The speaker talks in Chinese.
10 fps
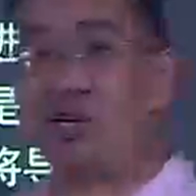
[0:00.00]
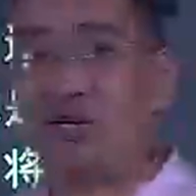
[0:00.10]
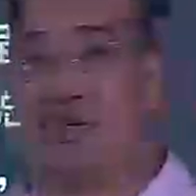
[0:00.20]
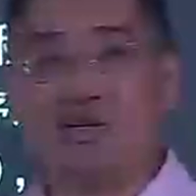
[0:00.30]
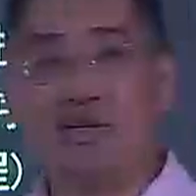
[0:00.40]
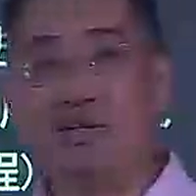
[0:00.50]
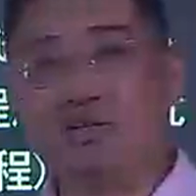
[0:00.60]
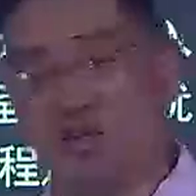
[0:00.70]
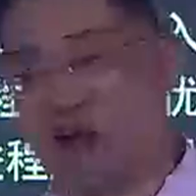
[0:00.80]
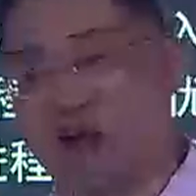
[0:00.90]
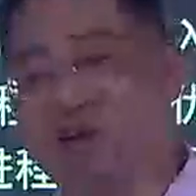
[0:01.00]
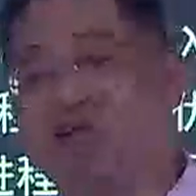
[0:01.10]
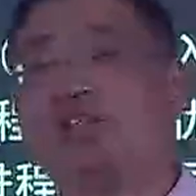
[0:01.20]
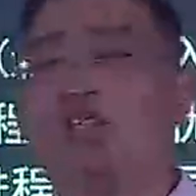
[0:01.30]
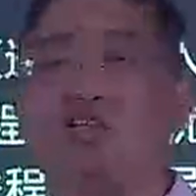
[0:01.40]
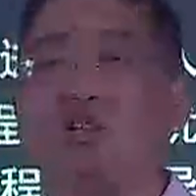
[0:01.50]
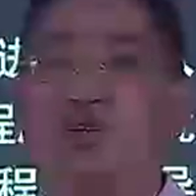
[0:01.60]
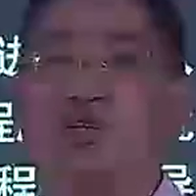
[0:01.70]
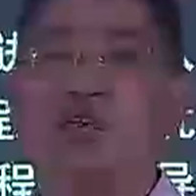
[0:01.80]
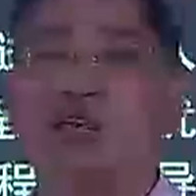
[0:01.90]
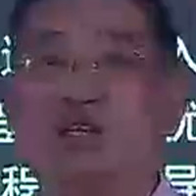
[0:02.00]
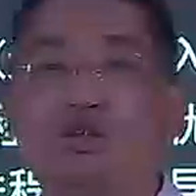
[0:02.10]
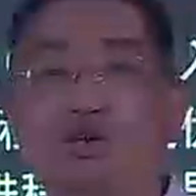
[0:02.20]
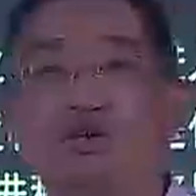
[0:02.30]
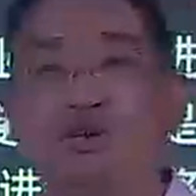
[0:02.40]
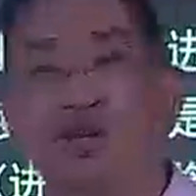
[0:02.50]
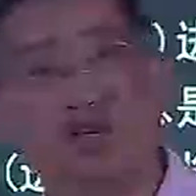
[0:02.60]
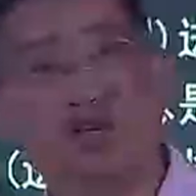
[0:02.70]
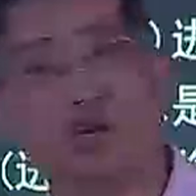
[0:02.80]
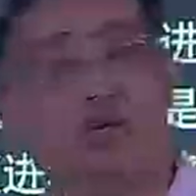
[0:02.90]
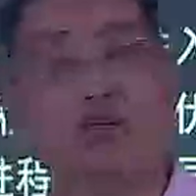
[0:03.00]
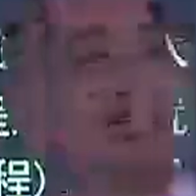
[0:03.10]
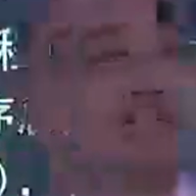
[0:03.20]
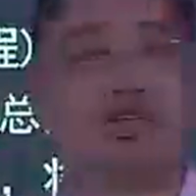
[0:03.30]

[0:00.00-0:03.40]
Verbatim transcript: 就长期的会待在就绪队列里边，得不到执